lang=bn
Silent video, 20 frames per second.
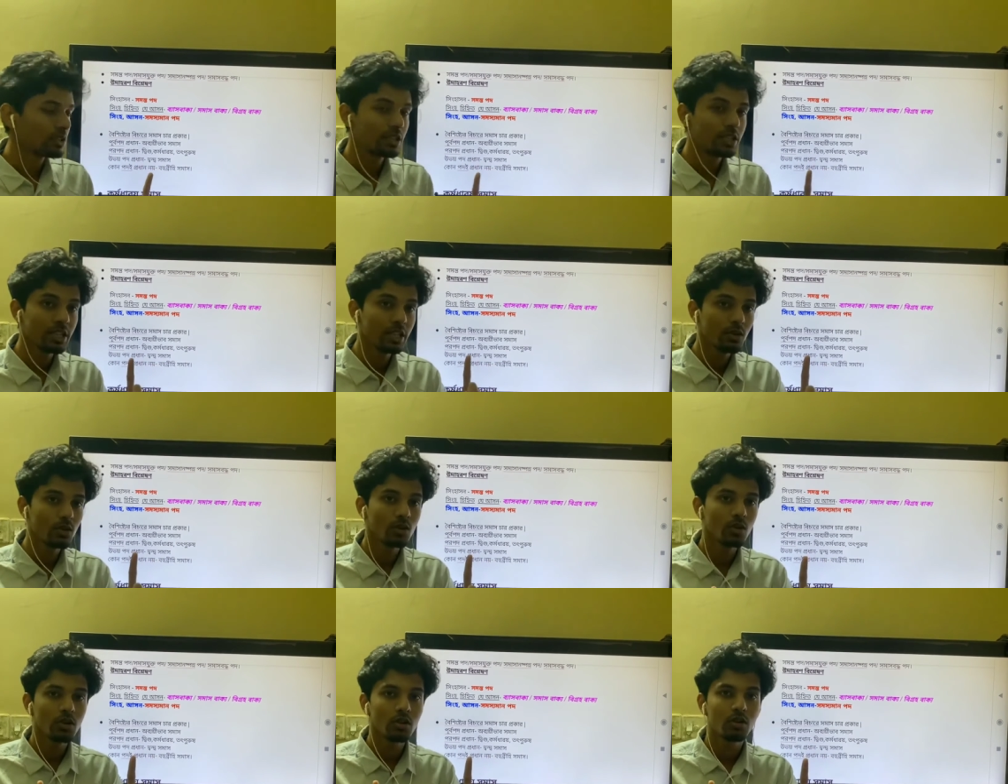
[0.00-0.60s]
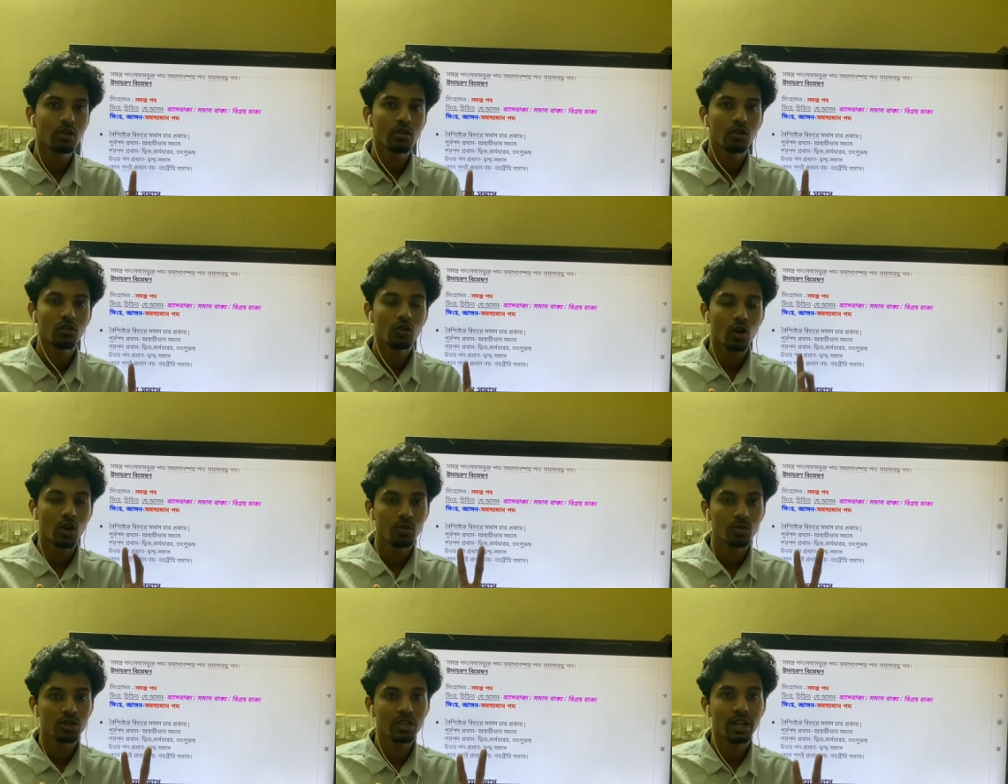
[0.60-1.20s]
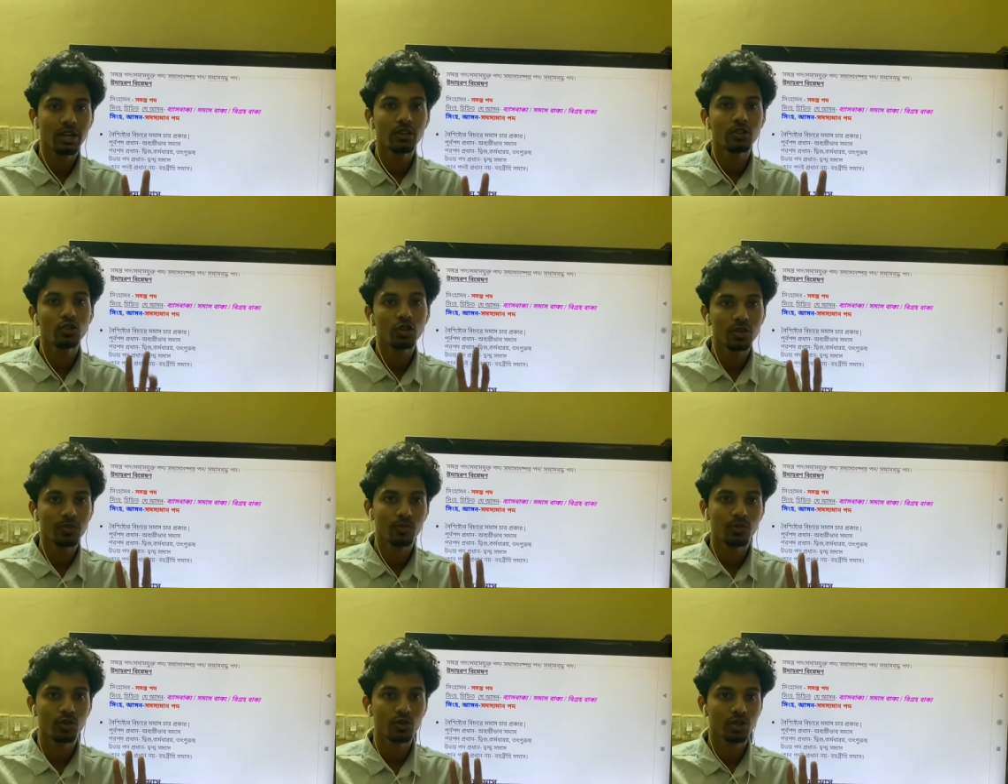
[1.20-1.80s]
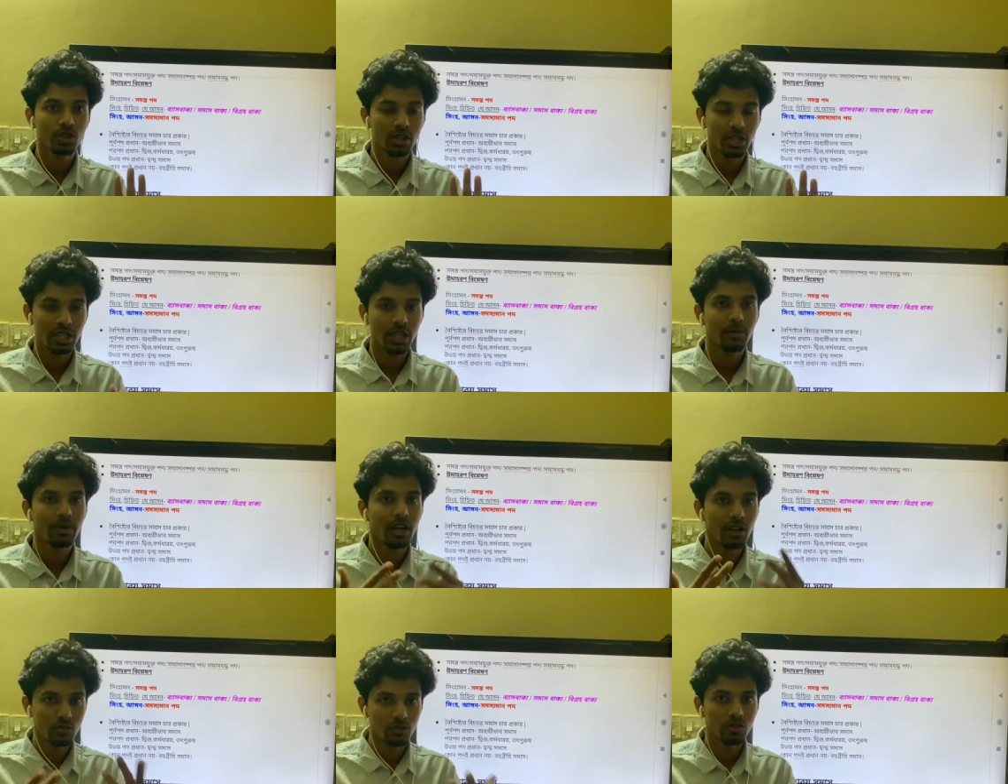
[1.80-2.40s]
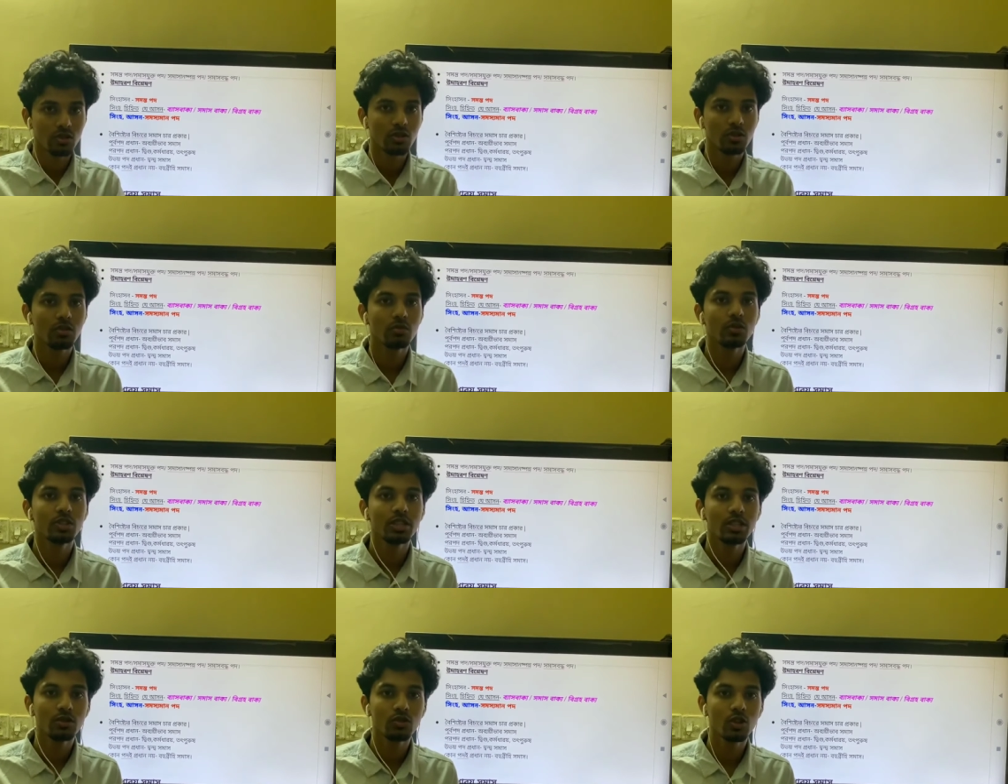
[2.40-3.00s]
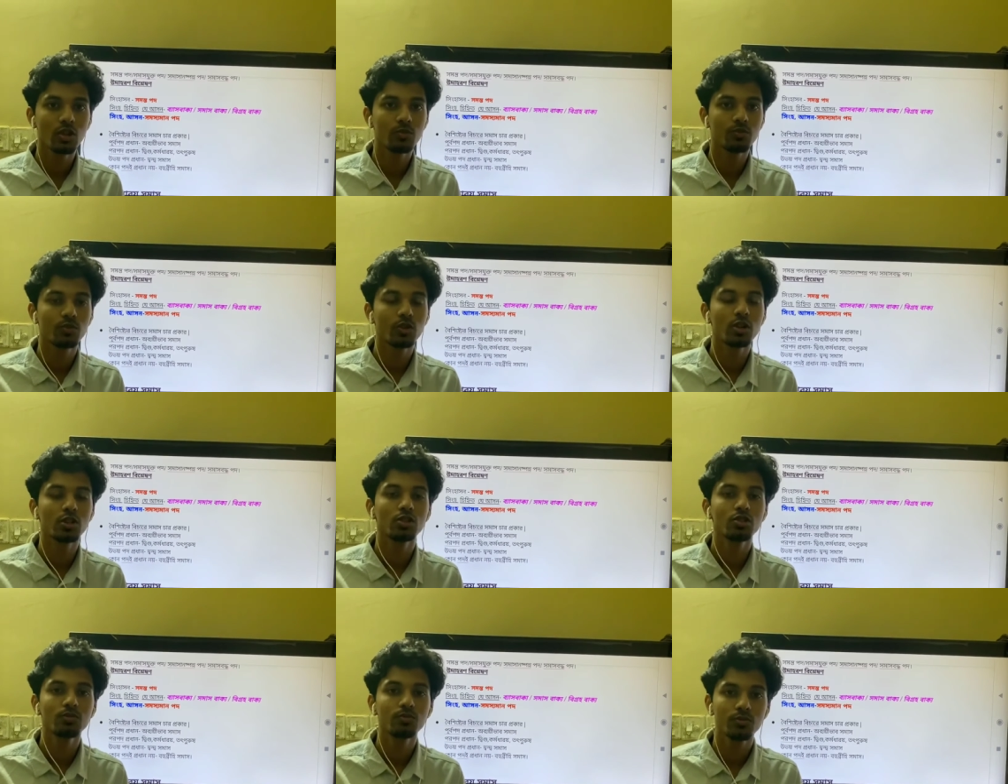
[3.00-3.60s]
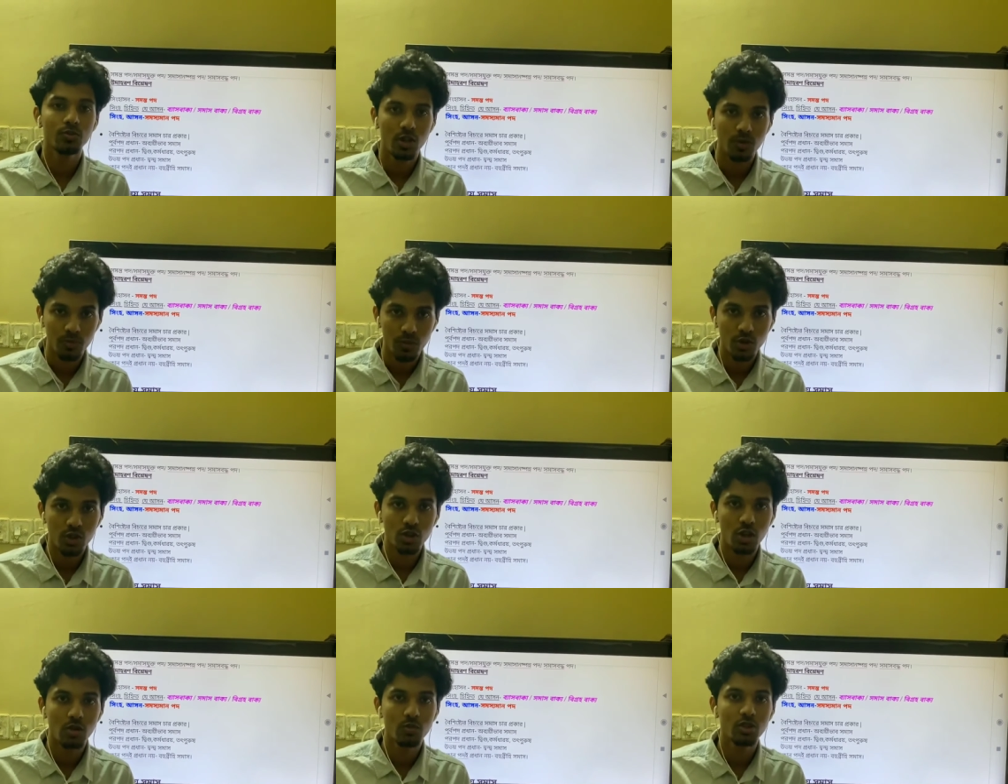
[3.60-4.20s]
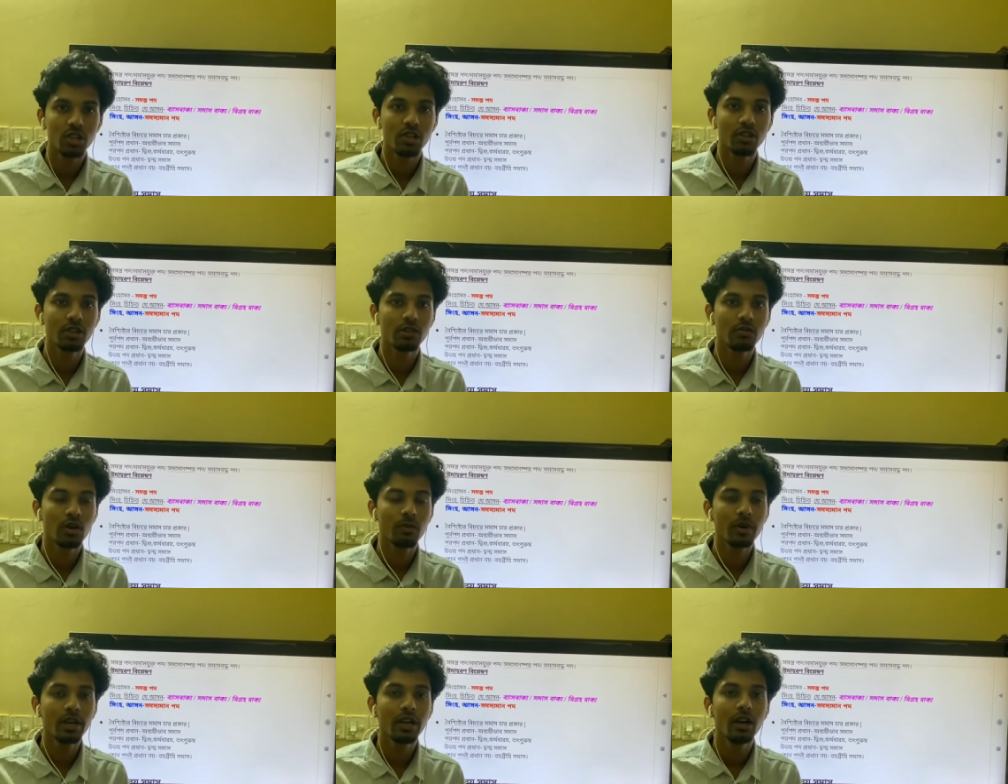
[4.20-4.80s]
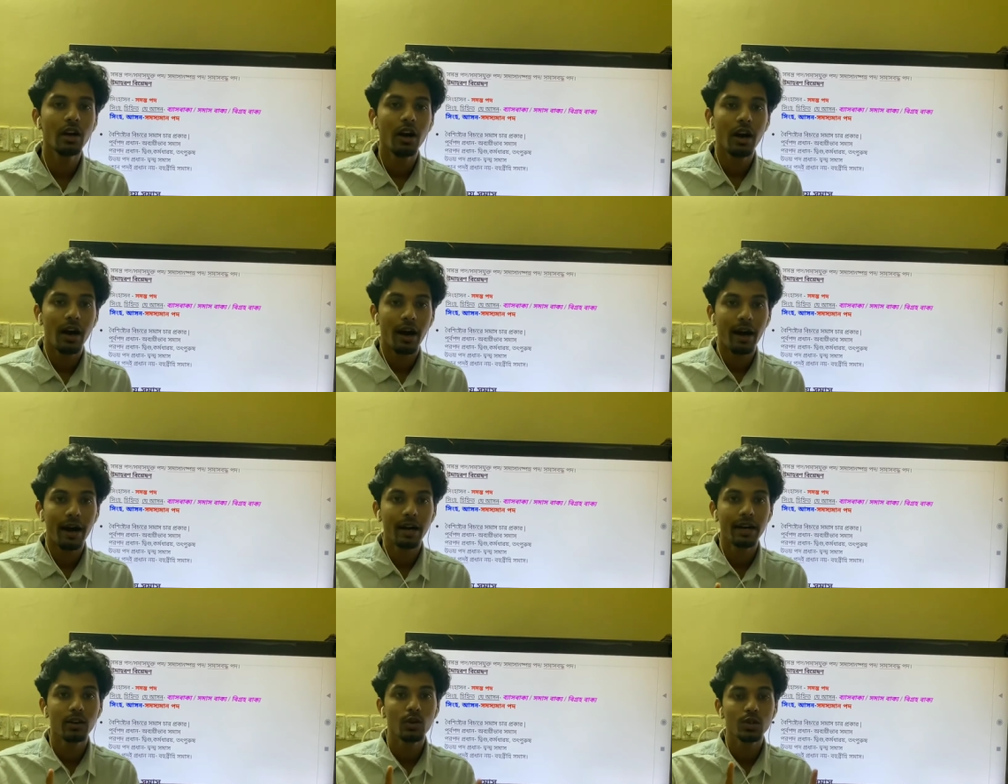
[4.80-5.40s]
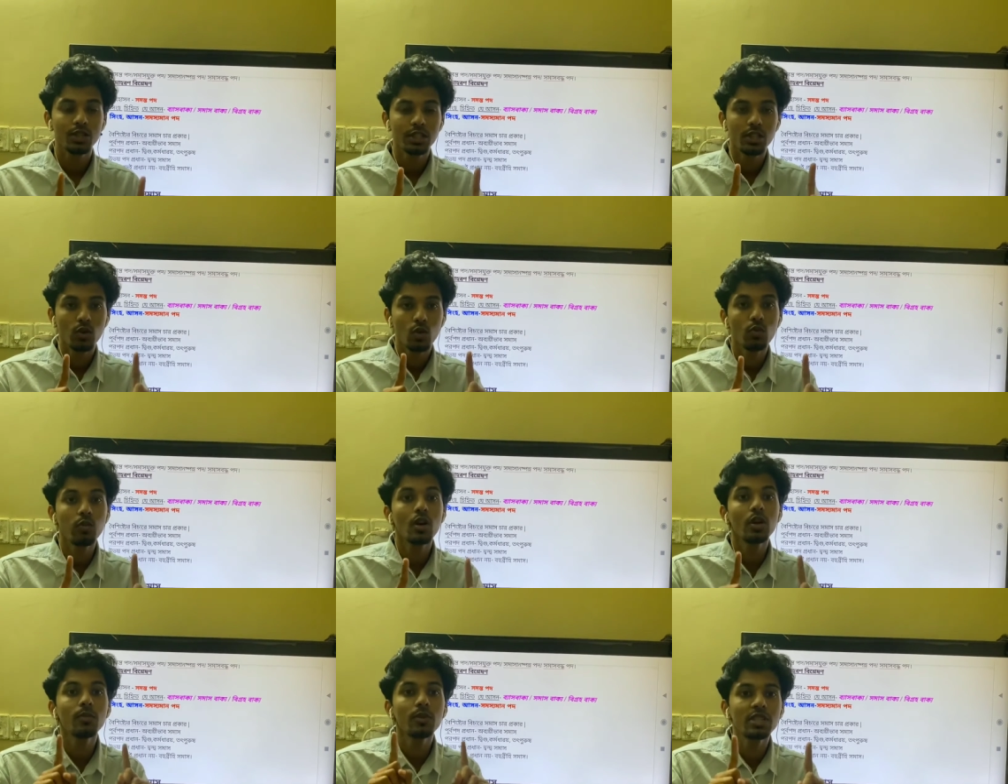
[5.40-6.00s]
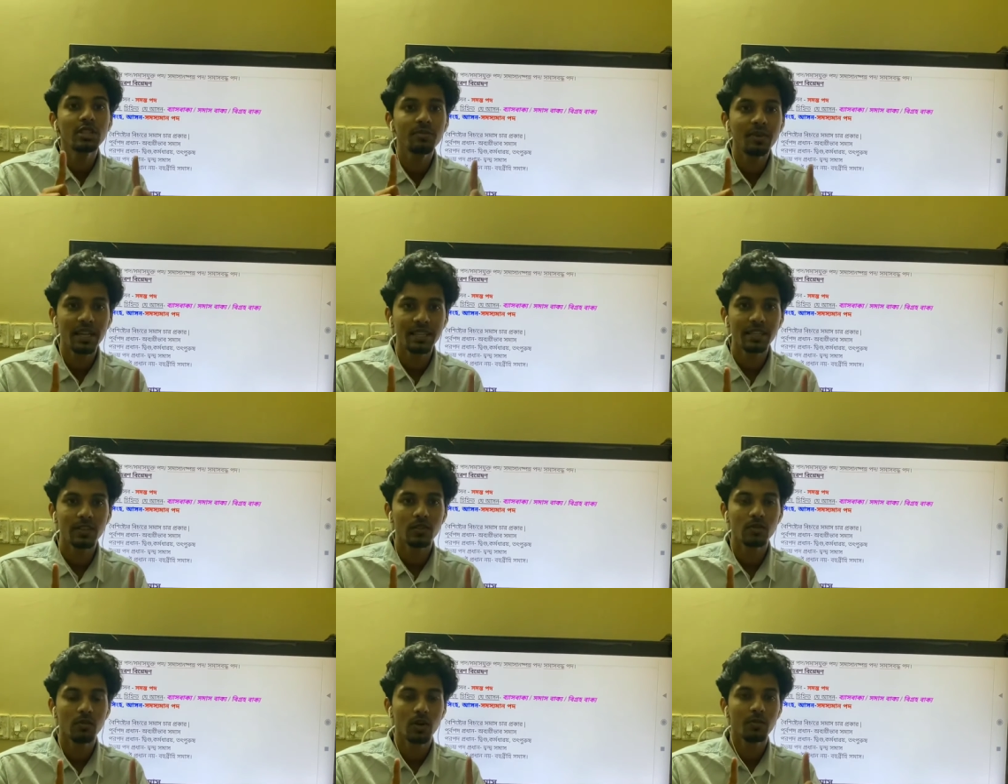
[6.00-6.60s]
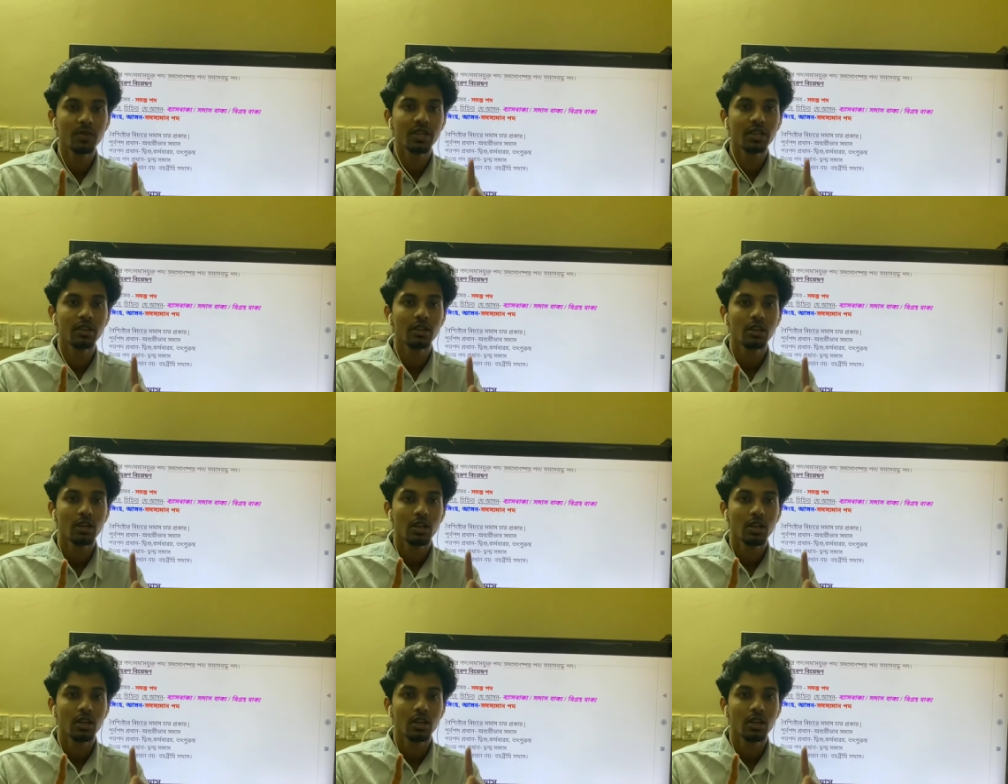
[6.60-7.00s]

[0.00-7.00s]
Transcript: দ্বিগু কর্মধারয় তৎপুরুষ এটা আমরা আলোচনা করব দ্বিগু তৎপর তৎপুরুষ কর্মধারয় কীভাবে আর হচ্ছে উভয়পদই প্রাধান্য পাবে